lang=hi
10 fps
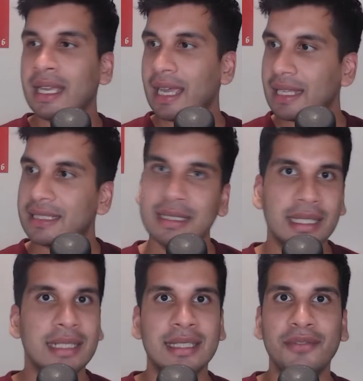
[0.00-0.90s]
एंड जिस
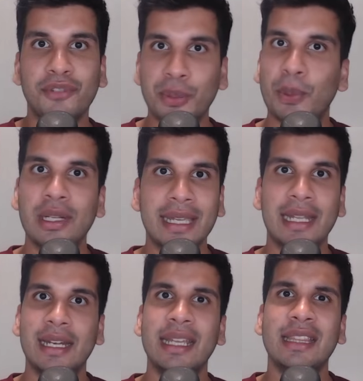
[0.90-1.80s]
तरह से हम फुटबॉल
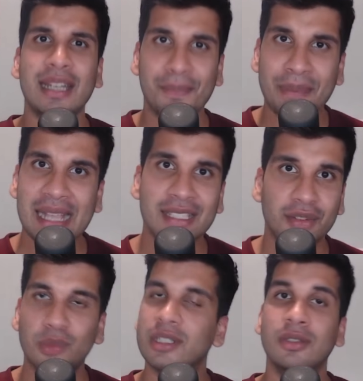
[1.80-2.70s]
खेल रहे इतना पैसिव
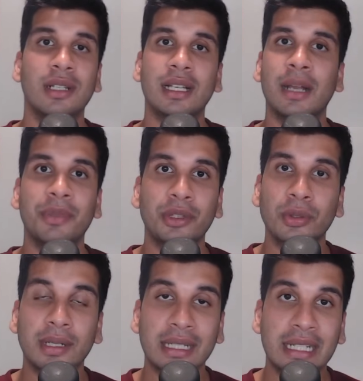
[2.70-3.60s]
मुझे तो लगा हमने
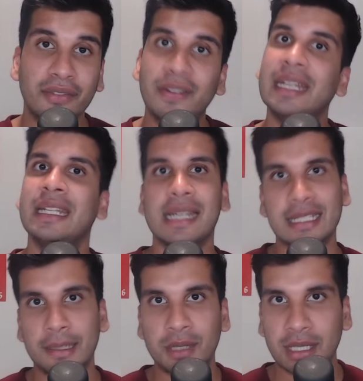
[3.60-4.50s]
तो डिफीट ही
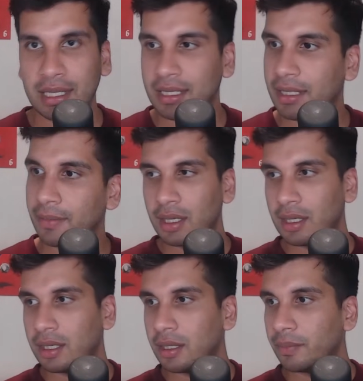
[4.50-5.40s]
एक्सेप्ट कर लिया
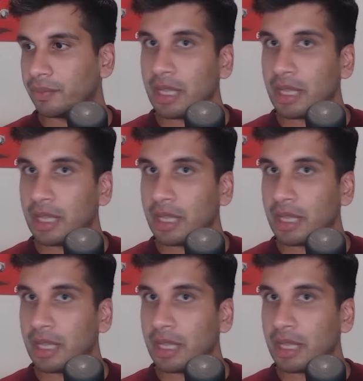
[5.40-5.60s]
um,